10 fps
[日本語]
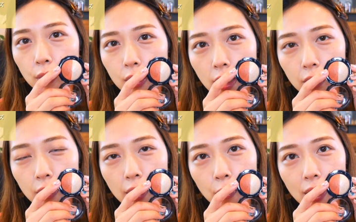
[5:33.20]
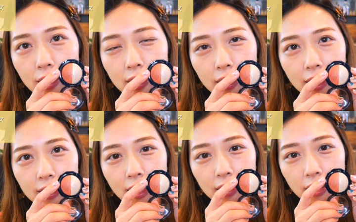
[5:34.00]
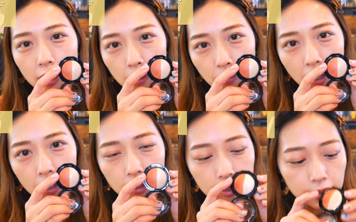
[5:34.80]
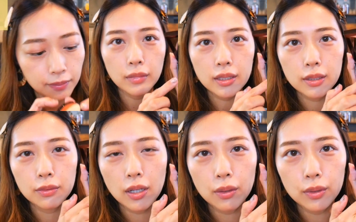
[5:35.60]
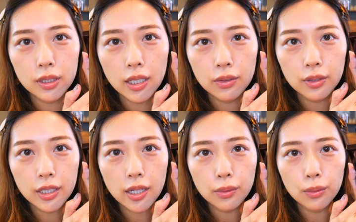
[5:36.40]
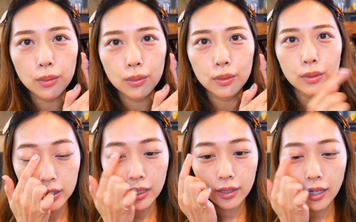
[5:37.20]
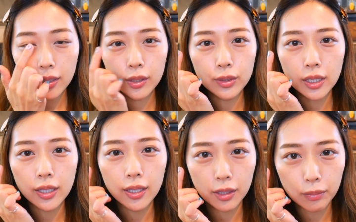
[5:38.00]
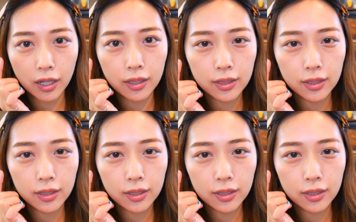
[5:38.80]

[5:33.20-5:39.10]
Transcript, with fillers: こちらのねオレンジだけ使っていきますまずはこちらのイエローを全体にのせていきま